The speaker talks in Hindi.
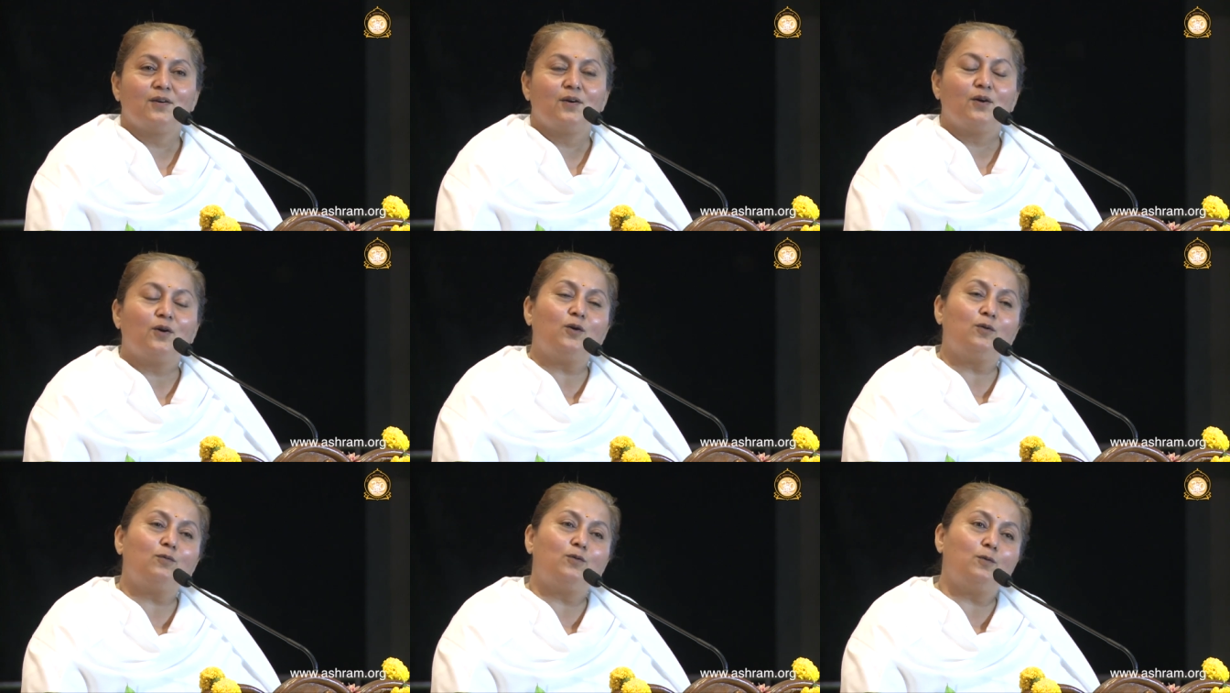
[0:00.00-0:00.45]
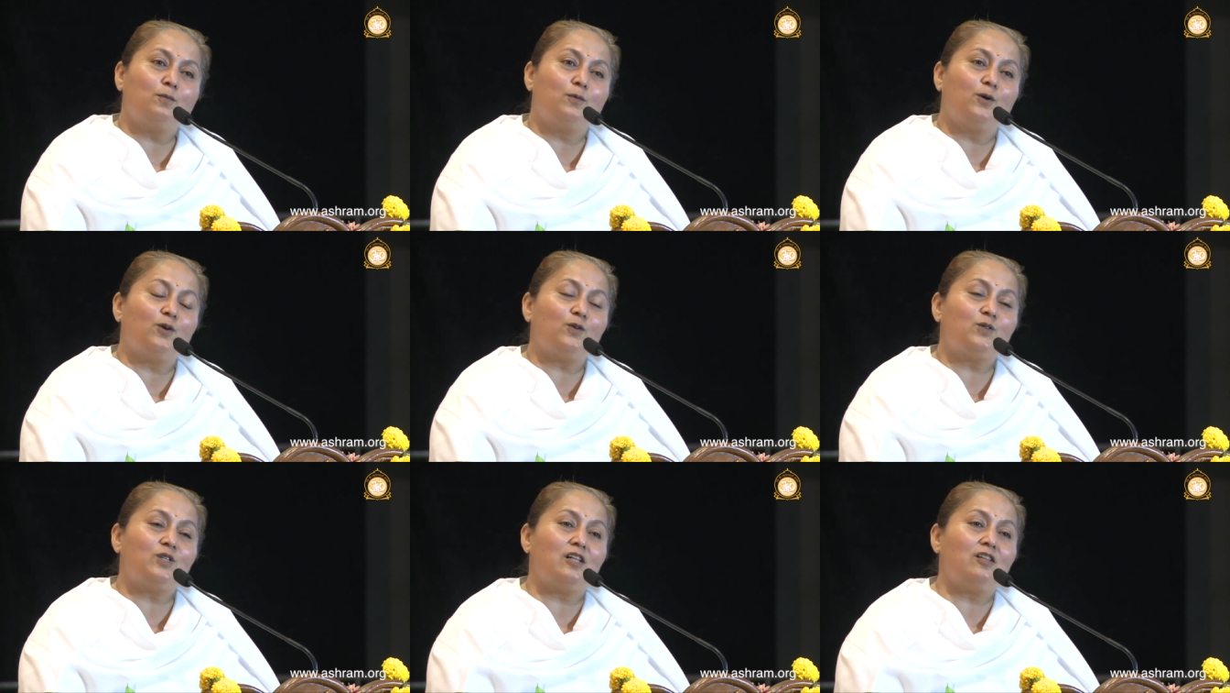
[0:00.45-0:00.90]
और वो
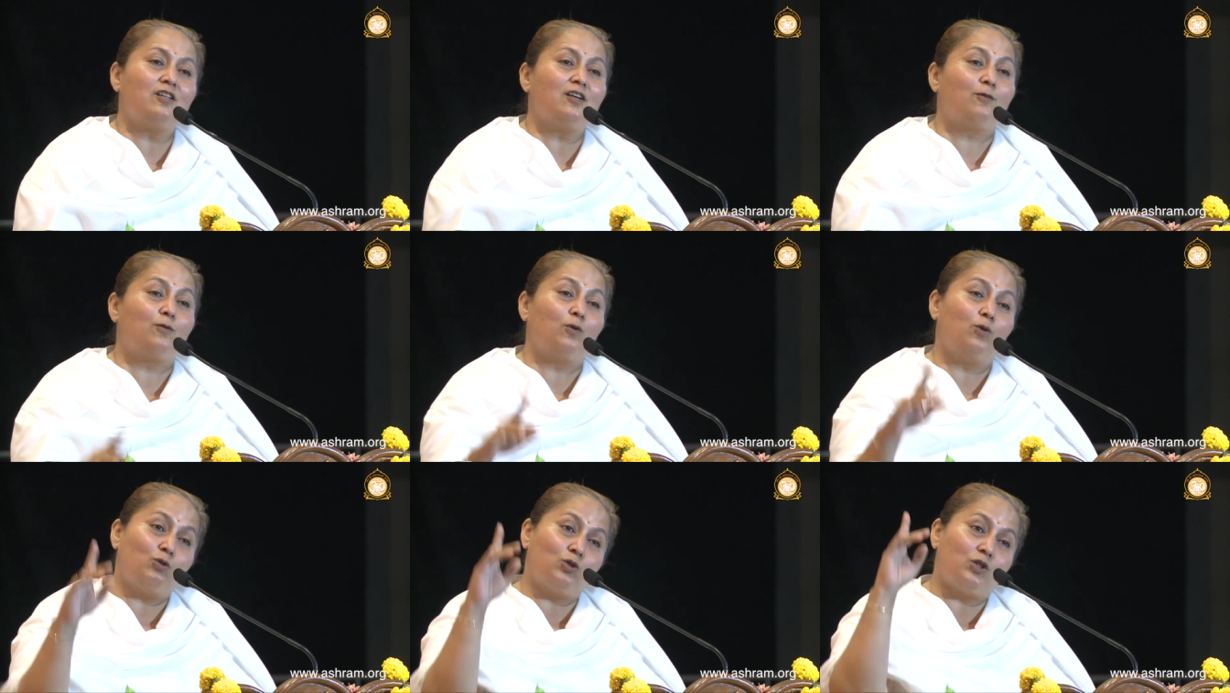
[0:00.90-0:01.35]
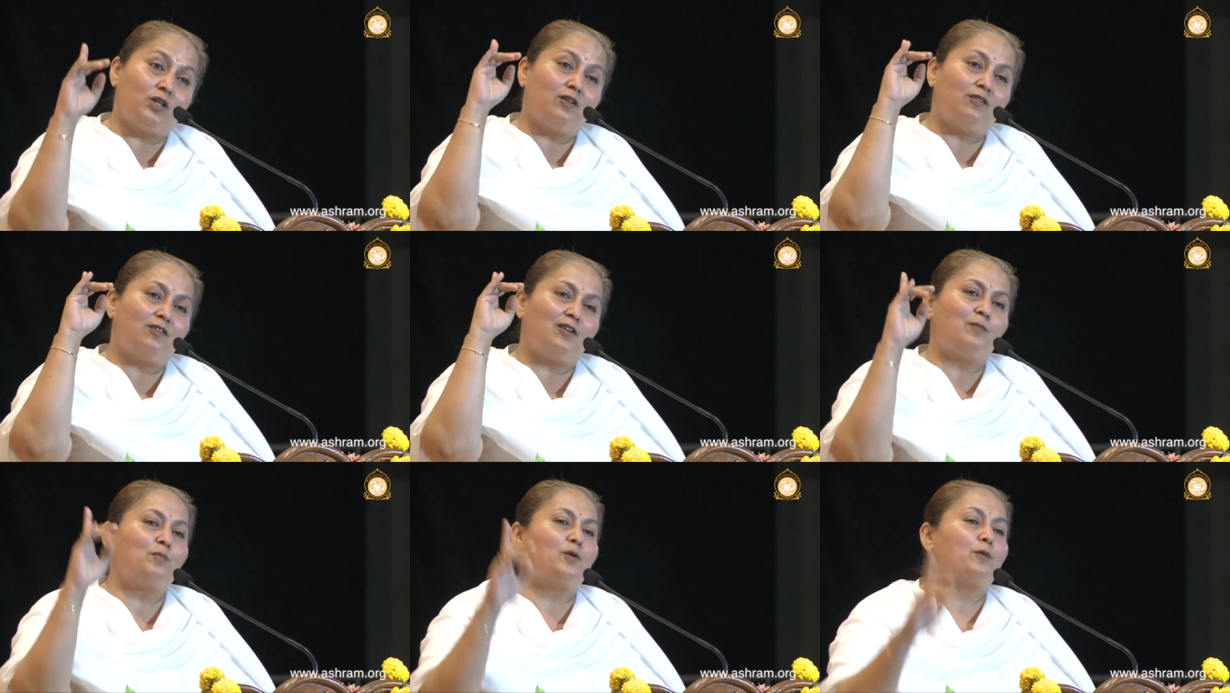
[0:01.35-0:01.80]
बहुत जल्दी
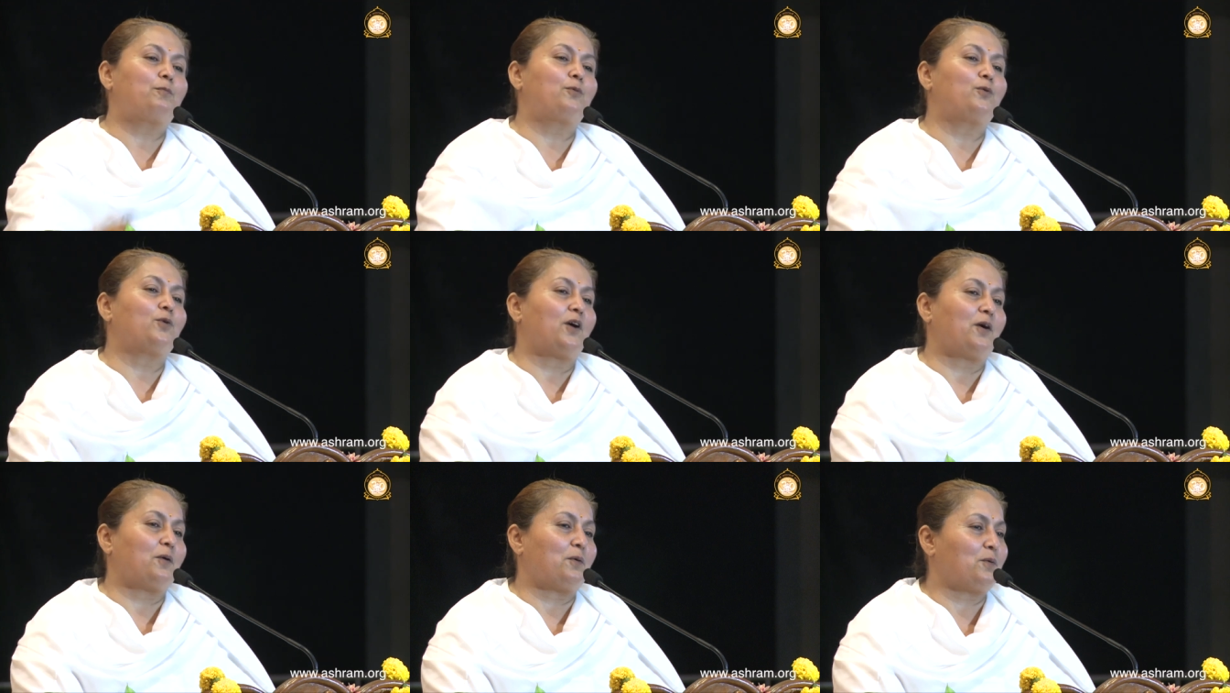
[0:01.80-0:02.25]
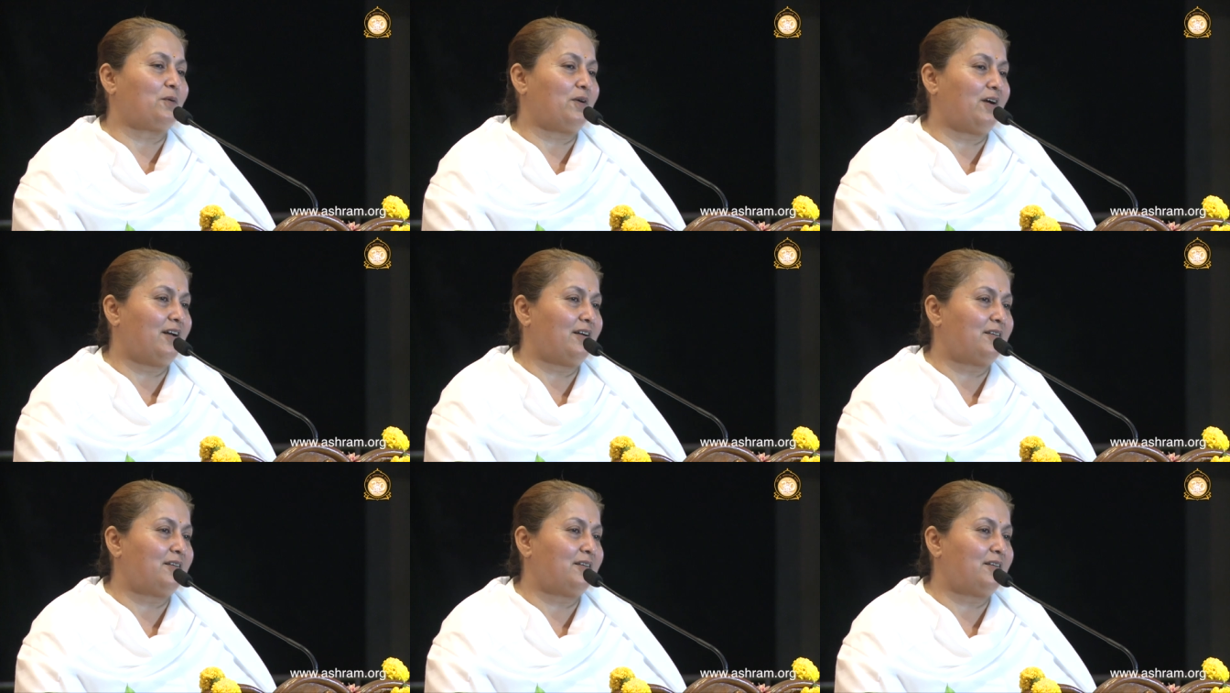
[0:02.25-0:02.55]
कुरुक्षेत्र में पूरा हुआ